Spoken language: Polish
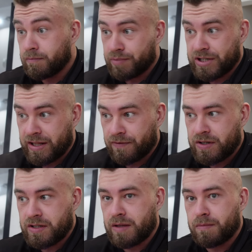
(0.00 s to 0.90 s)
Przede
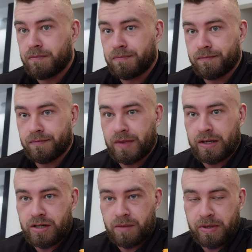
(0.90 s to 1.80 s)
wszystkim
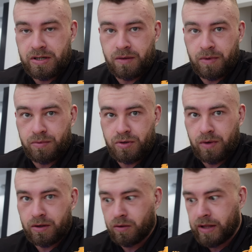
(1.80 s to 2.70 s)
jeżeli patrzymy na
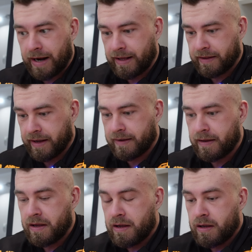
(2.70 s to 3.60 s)
przykład o talię, tak,
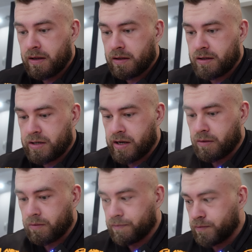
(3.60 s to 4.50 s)
gdzie
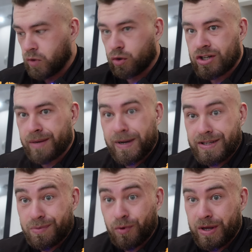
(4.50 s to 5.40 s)
no, to trzeba
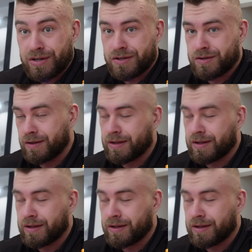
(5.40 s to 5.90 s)
gdzieś pomieścić.